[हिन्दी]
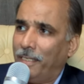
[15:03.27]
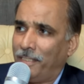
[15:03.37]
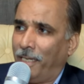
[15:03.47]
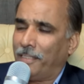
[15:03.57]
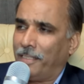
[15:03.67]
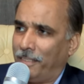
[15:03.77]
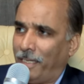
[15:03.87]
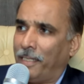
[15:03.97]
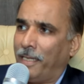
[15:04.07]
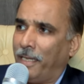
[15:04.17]
चांसेस
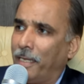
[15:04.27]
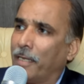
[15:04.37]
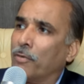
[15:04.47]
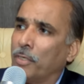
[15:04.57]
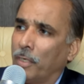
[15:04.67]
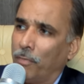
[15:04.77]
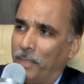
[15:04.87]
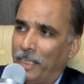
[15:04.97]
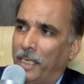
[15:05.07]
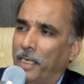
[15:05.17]
ज़्यादा हैं कि कोई ना कोई
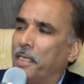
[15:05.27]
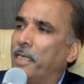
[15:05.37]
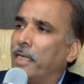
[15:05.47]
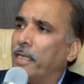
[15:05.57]
वजह निकलने